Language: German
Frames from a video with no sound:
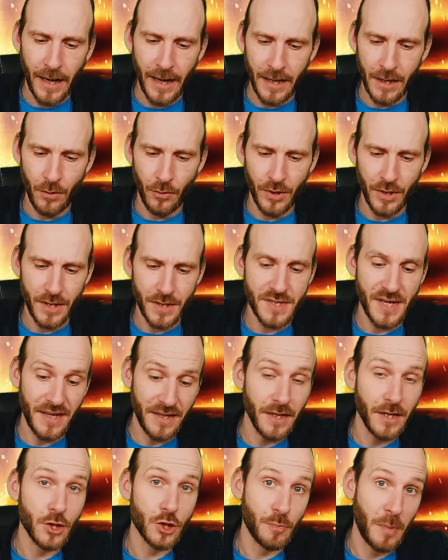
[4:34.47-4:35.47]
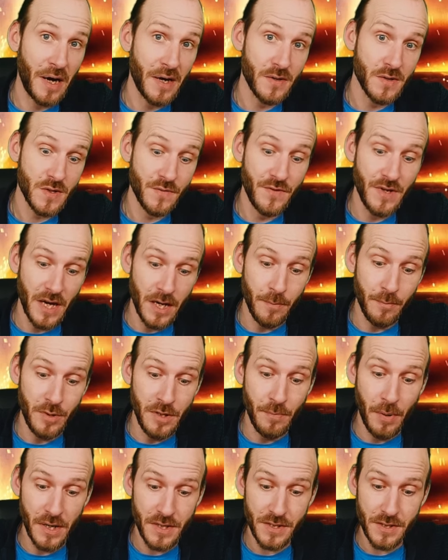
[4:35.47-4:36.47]
Ein neuer
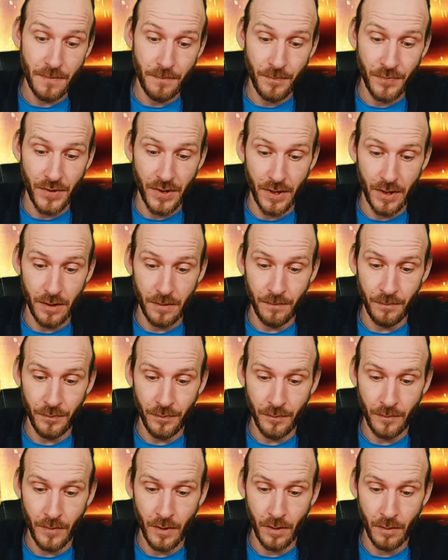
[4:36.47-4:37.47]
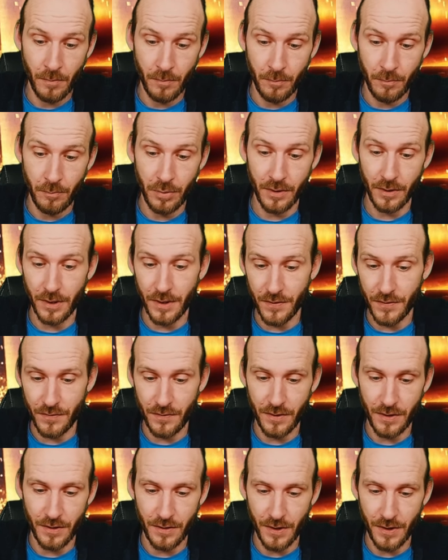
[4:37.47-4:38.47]
Zeitersparnis-VIP-Pass. Ja, bitte lesen
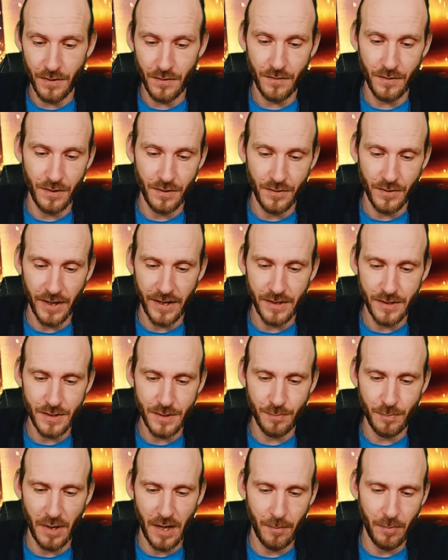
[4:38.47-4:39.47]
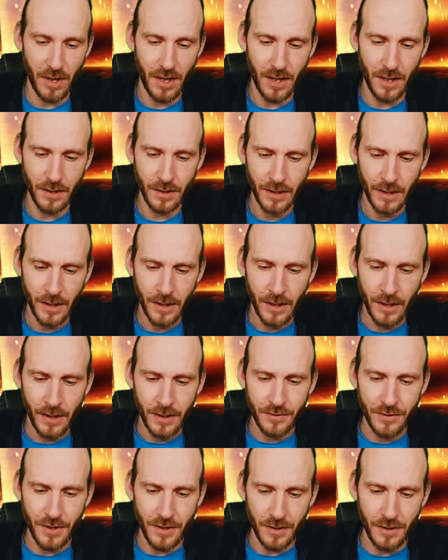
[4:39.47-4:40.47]
Sie die Dings, die Details, bla bla.
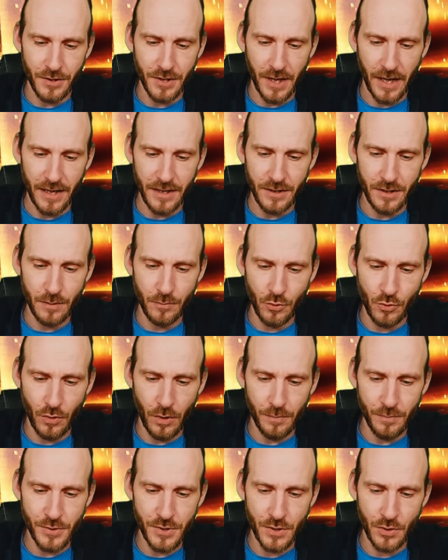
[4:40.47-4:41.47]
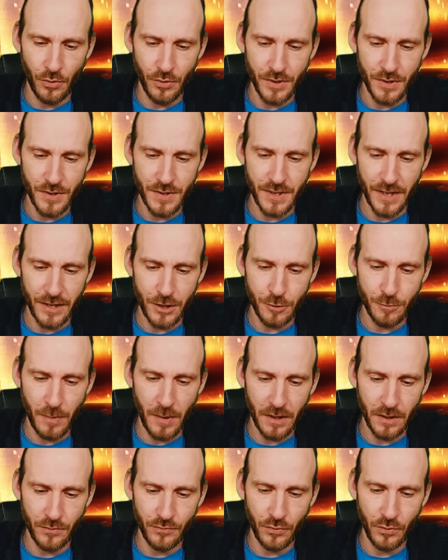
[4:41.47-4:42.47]
Tägliche Item-Drops, neue
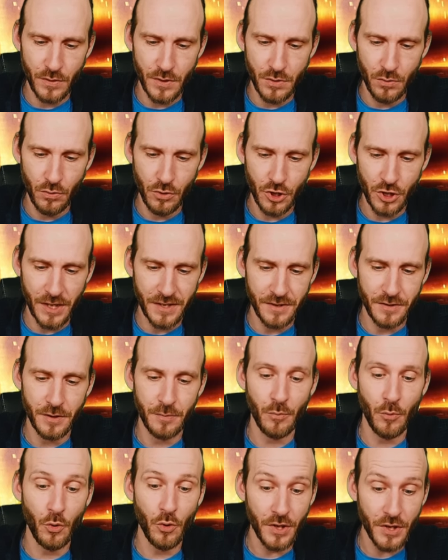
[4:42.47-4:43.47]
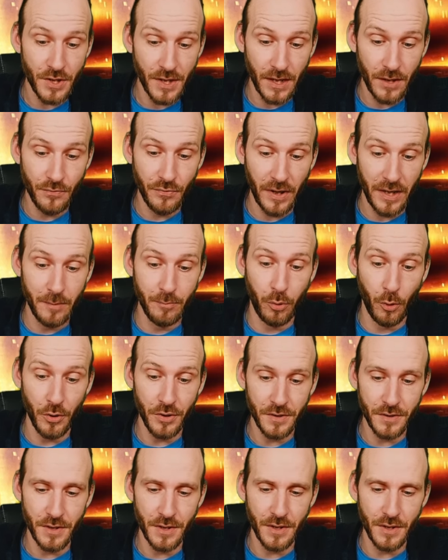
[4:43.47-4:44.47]
zeitsparende Funktionen, schaltet die Möglichkeit frei,
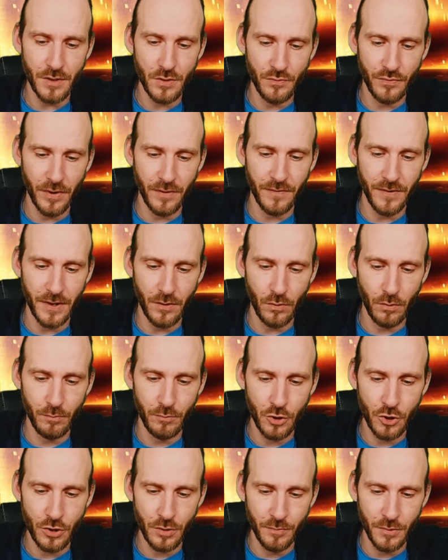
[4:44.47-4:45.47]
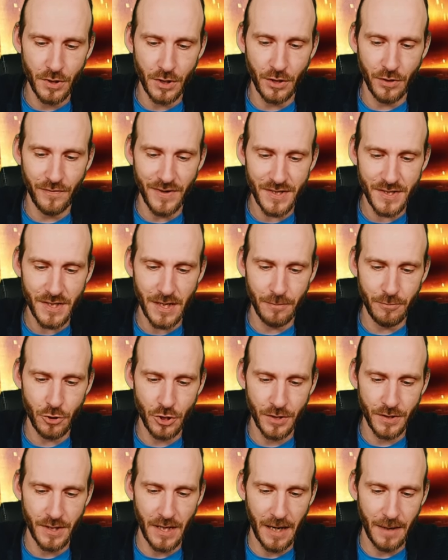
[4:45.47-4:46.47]
Beuteticket zu verwenden, um bestimmte
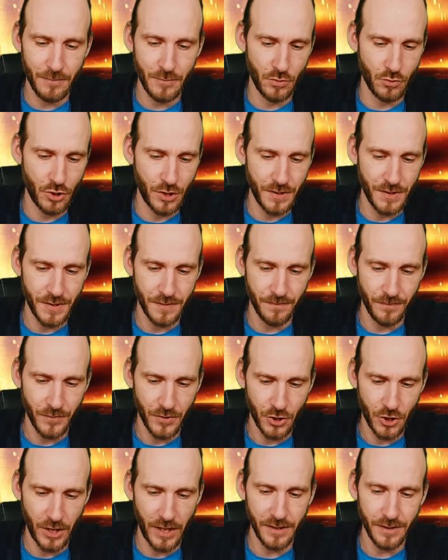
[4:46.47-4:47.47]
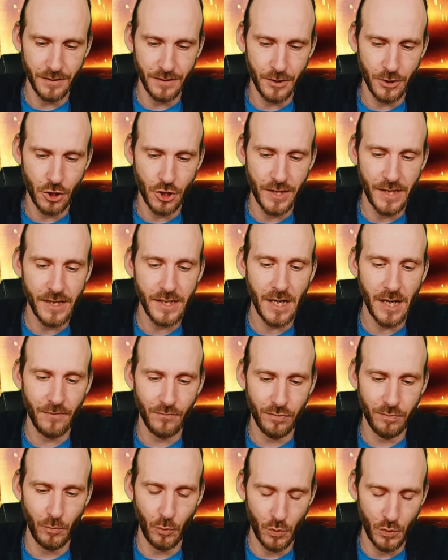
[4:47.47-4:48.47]
Questabschnitte abzuschließen. Schaltet den
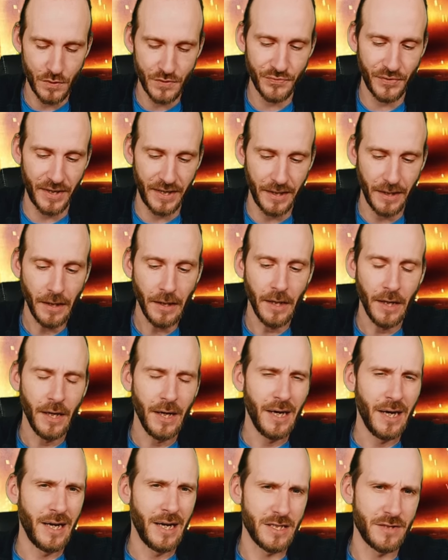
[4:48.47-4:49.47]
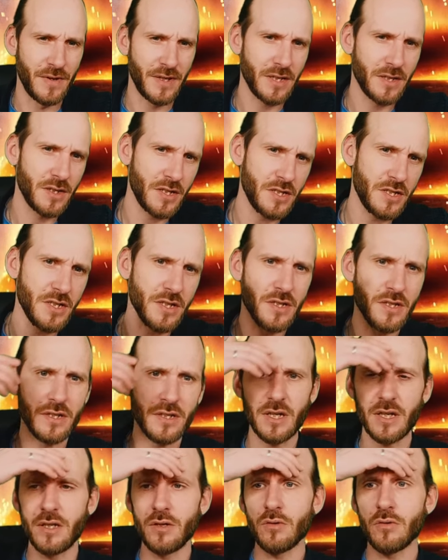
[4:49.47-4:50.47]
Schnellkampfmodus frei. Also wenn ich das richtig
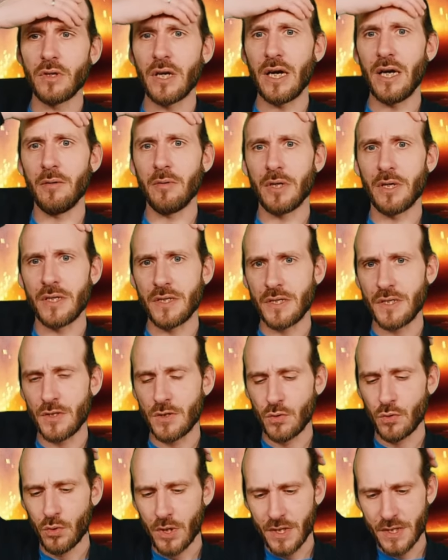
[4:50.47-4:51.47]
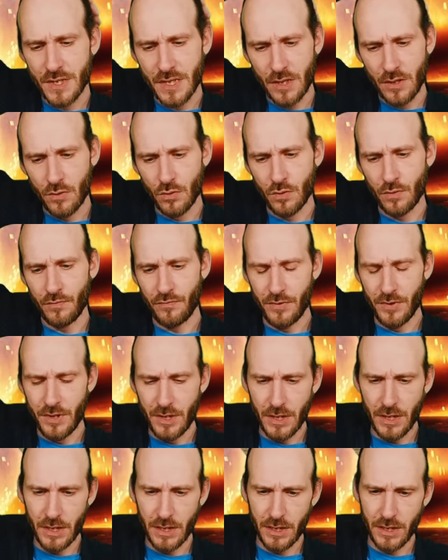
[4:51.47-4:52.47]
in Erinnerung habe, dann ist es so, dass da
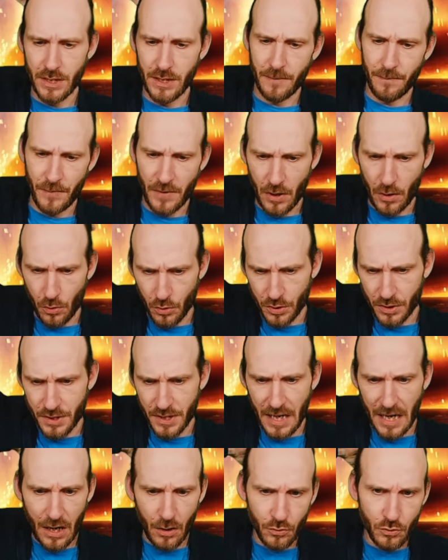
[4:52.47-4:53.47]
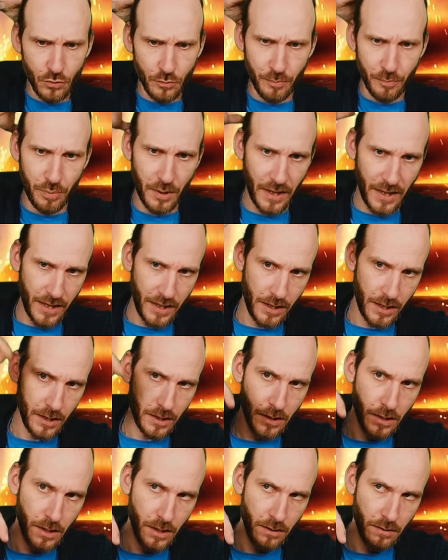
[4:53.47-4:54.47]
irgendwie äh, auch die
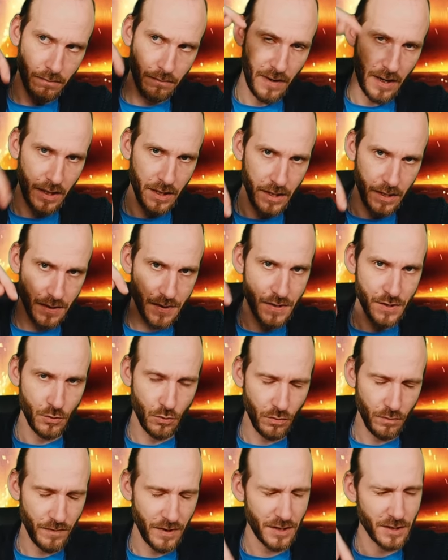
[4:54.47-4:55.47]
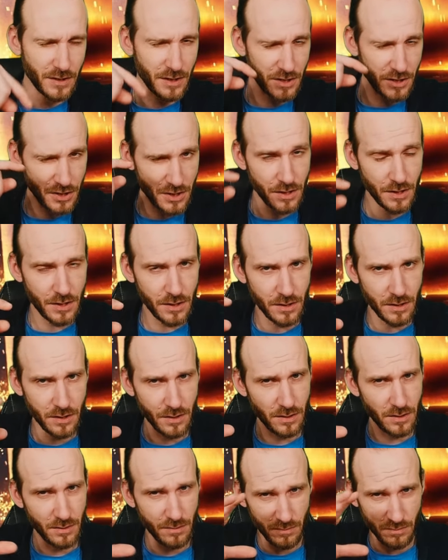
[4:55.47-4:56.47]
Autoplay- Variation, wenn ich das richtig
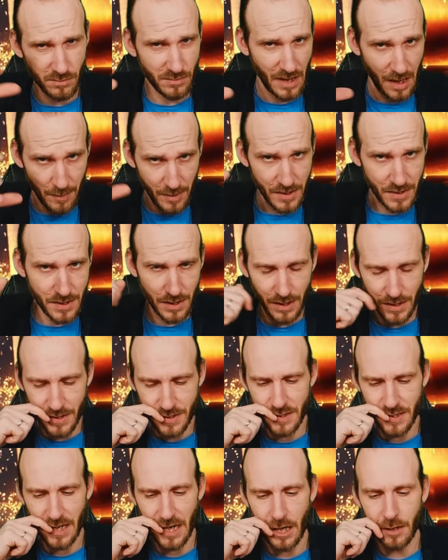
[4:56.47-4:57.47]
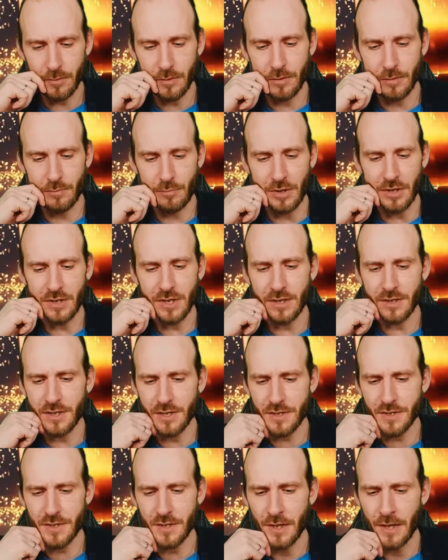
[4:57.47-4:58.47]
äh, damals gelesen habe im
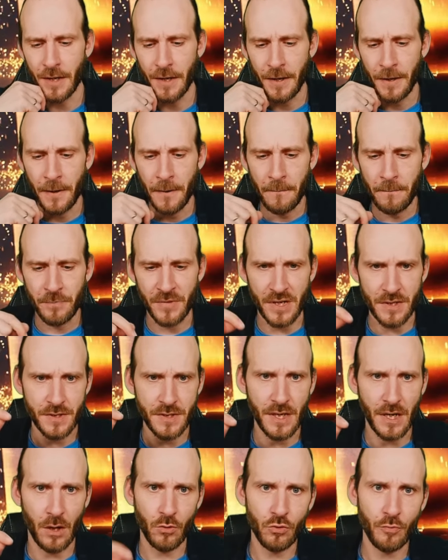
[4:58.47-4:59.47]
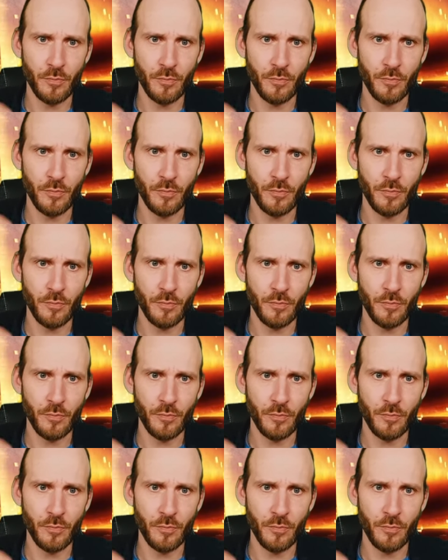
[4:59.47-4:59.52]
Beta-Test, dass die